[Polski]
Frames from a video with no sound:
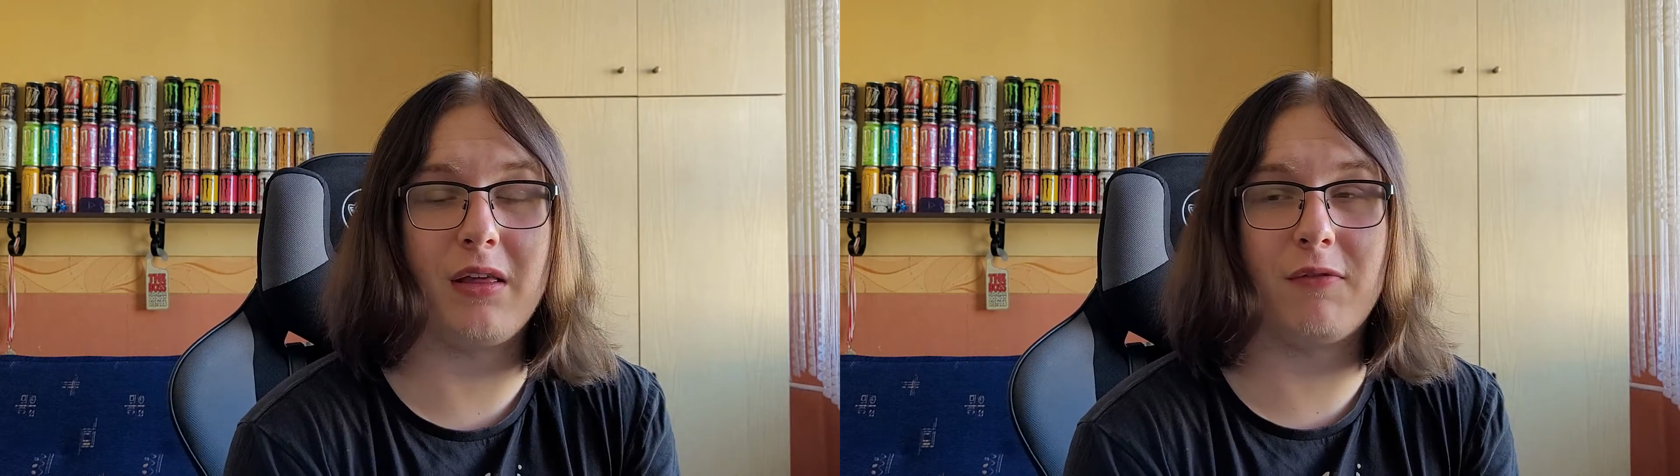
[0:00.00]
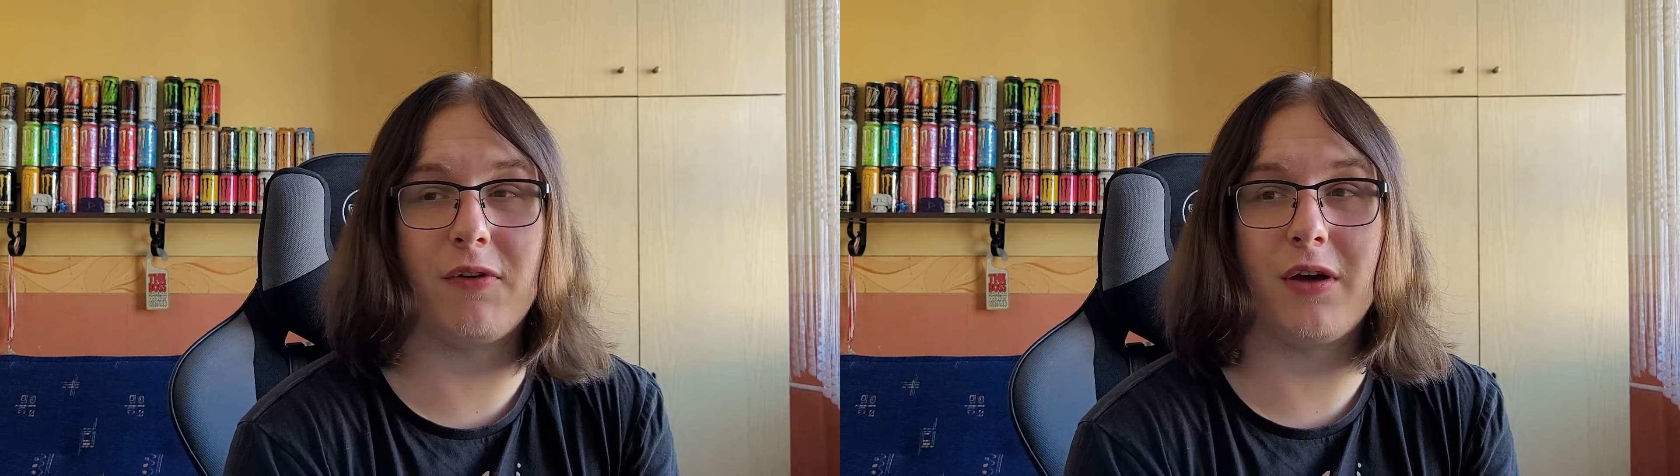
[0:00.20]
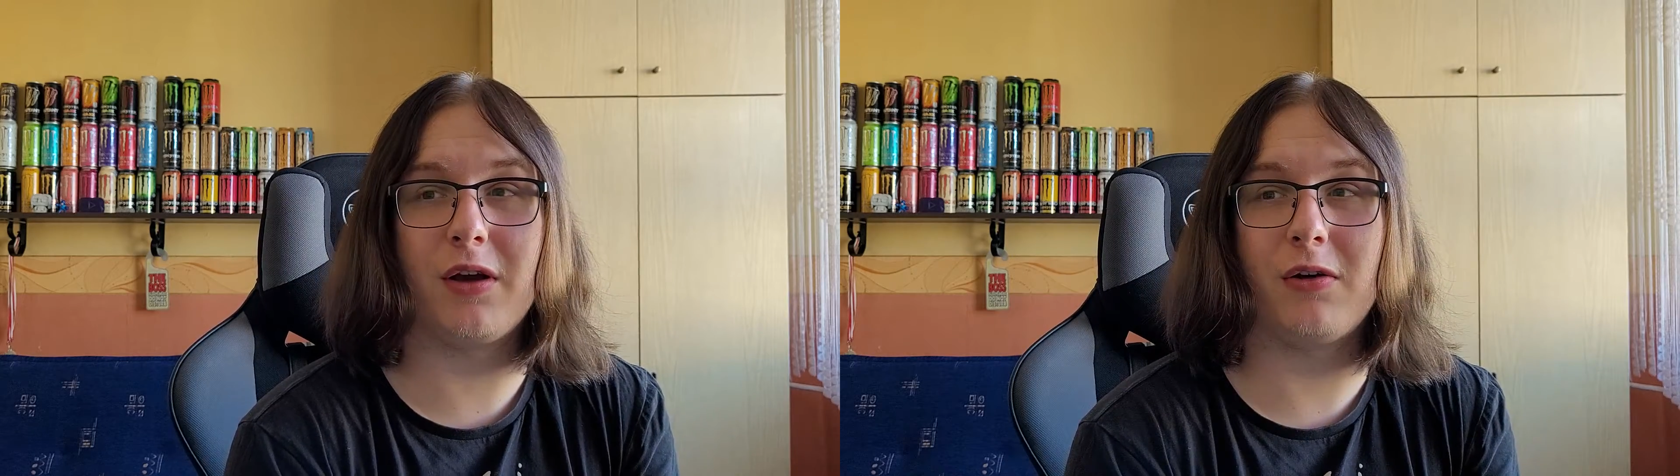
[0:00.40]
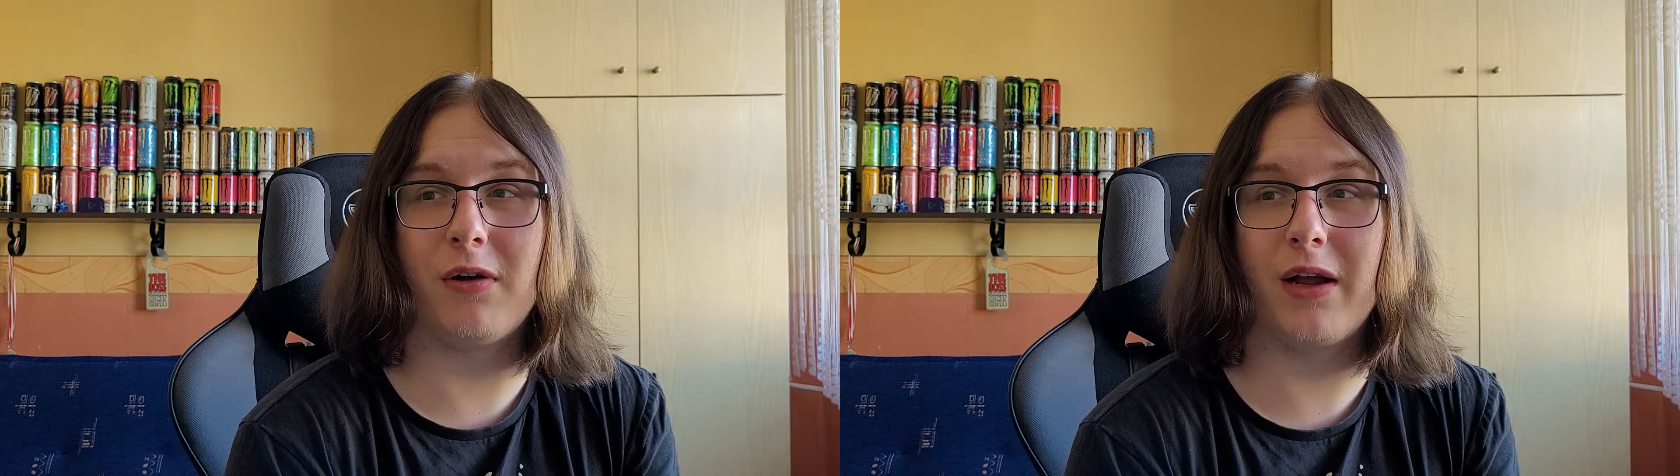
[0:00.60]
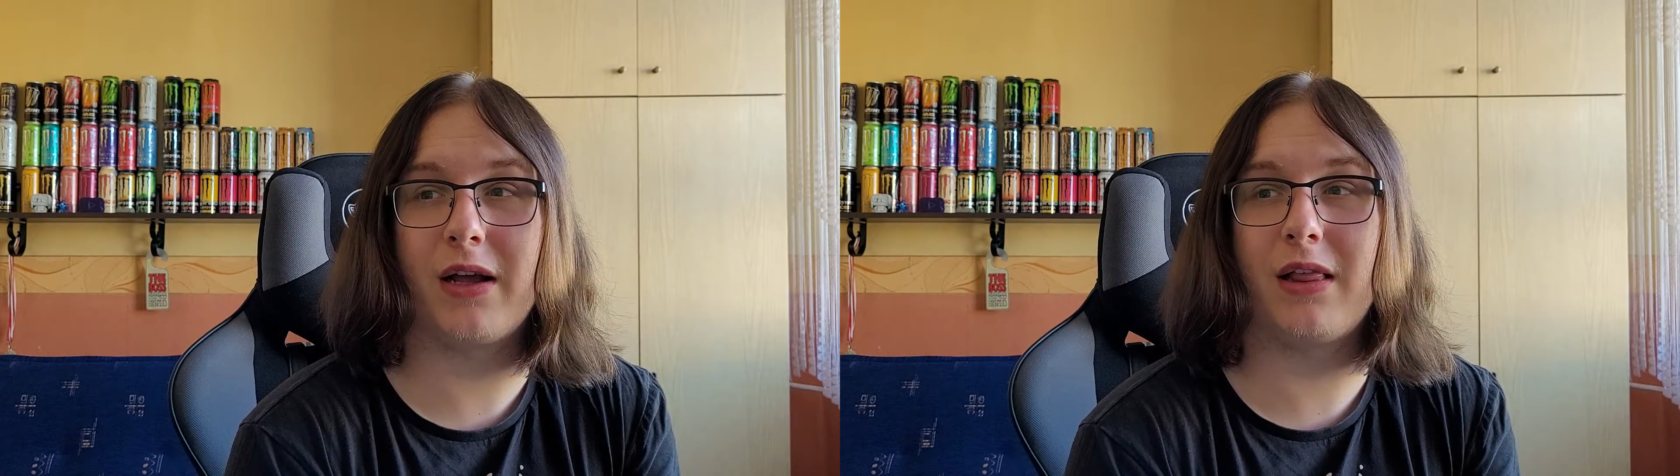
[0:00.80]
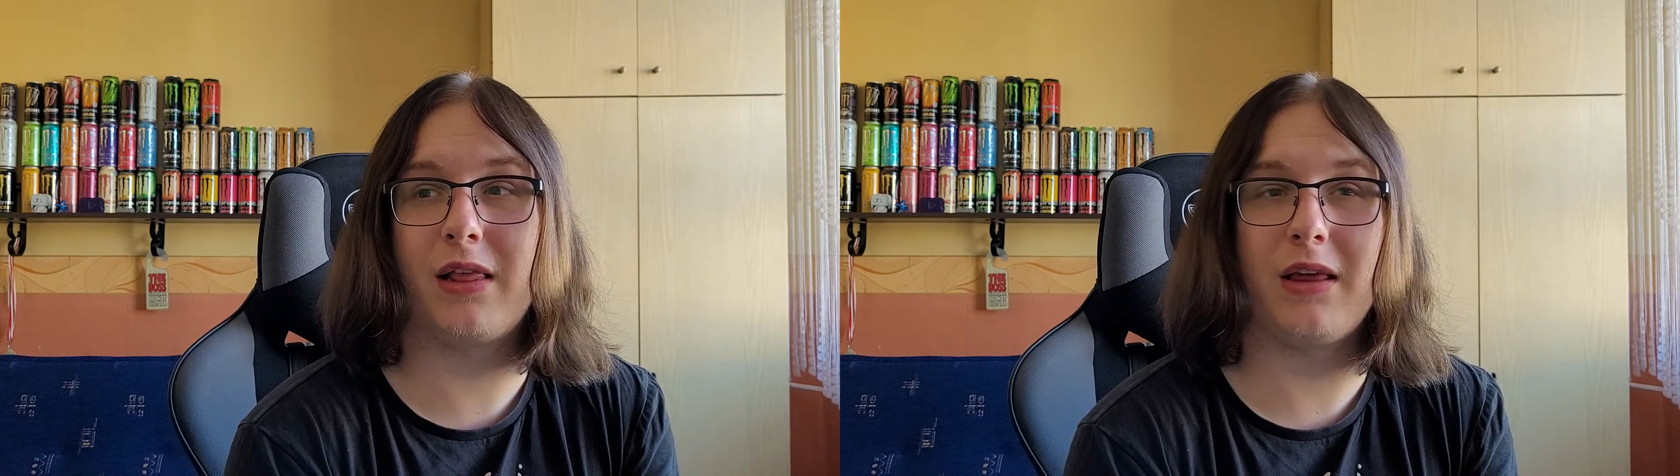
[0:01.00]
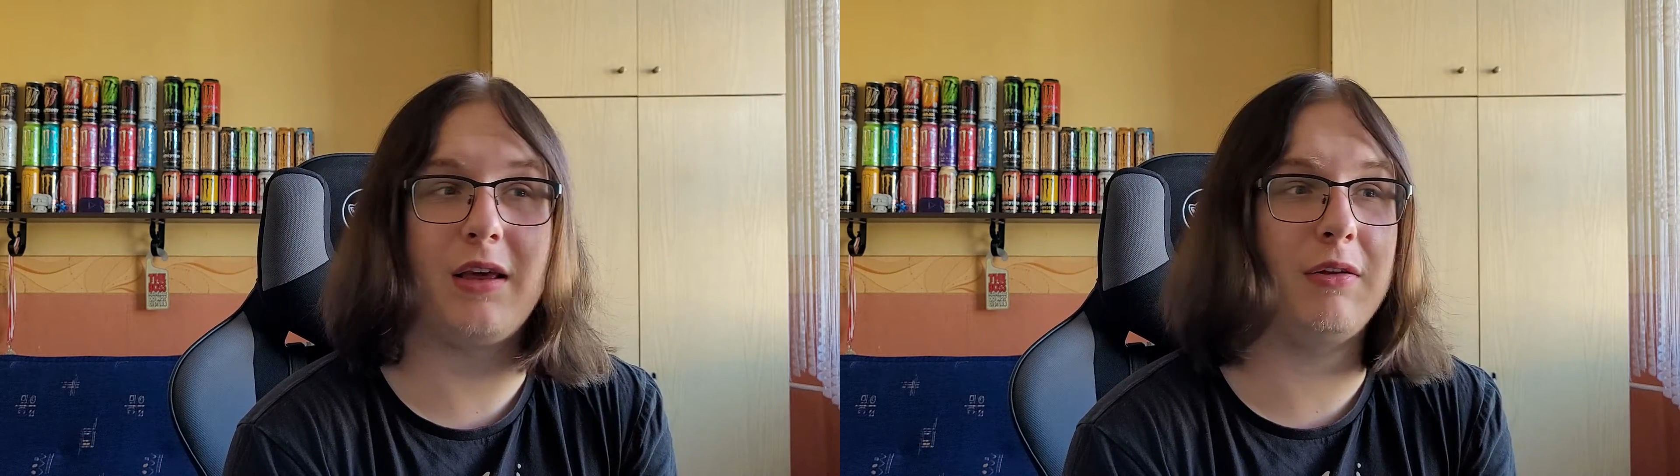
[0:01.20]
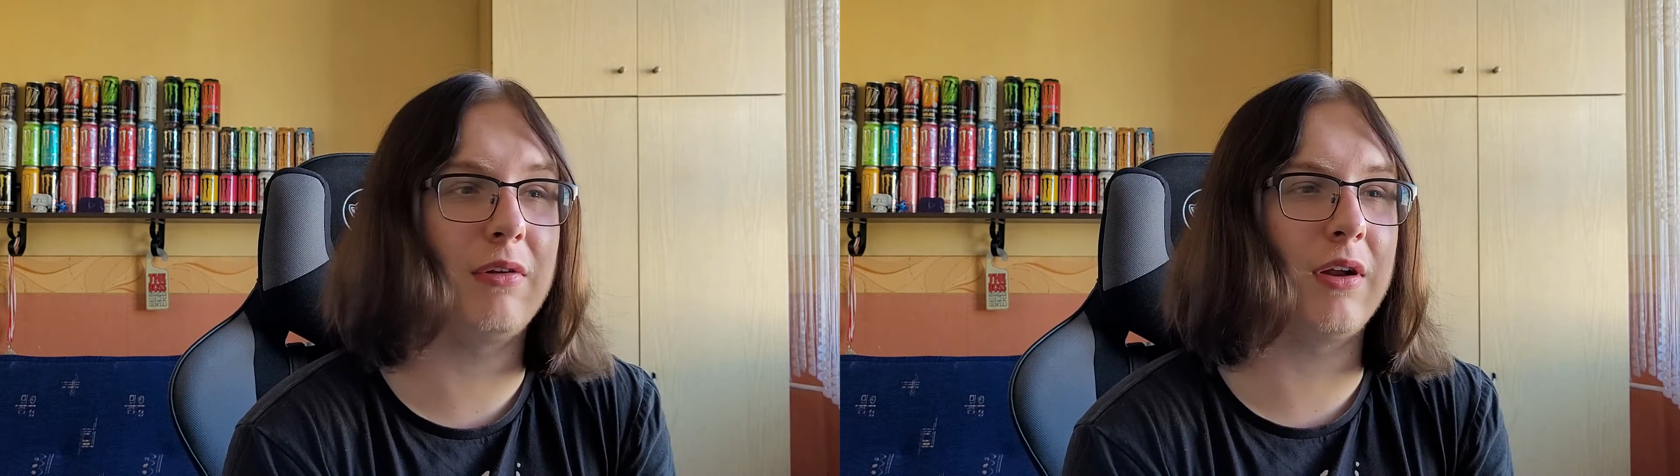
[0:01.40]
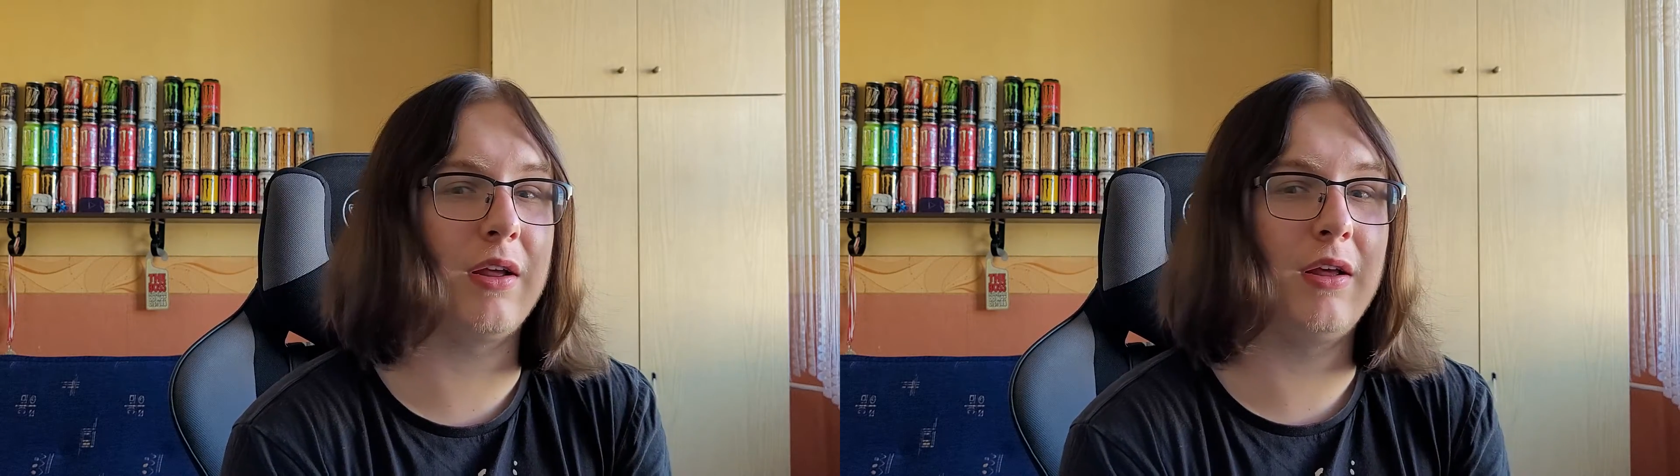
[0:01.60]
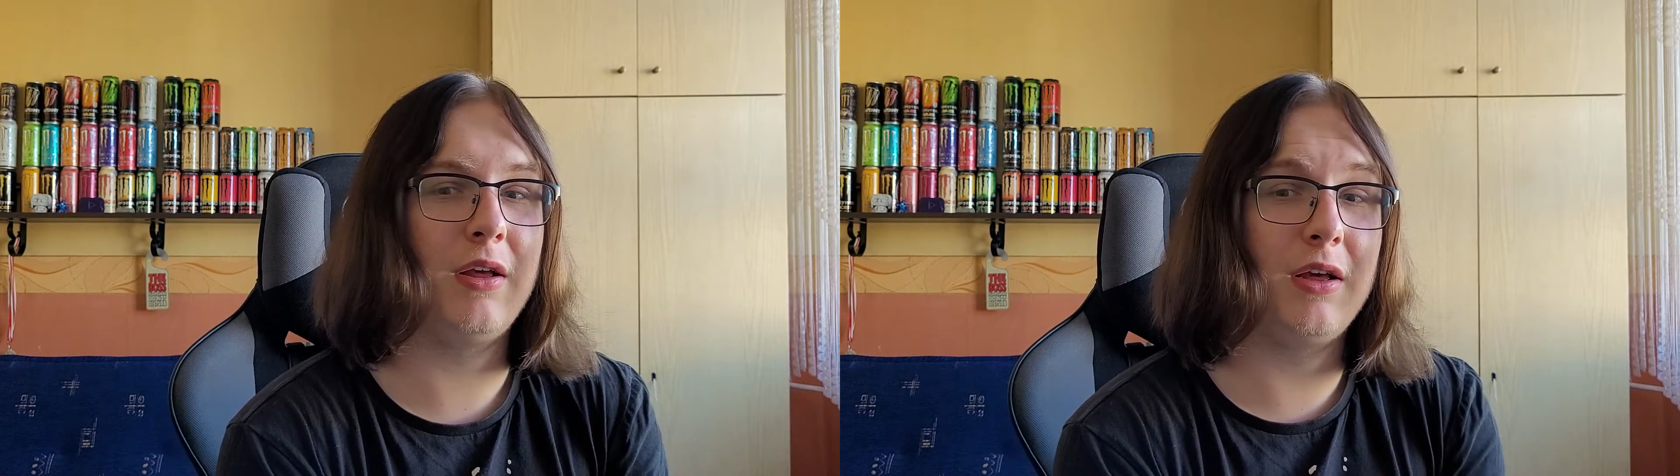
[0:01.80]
swojej kolekcji, które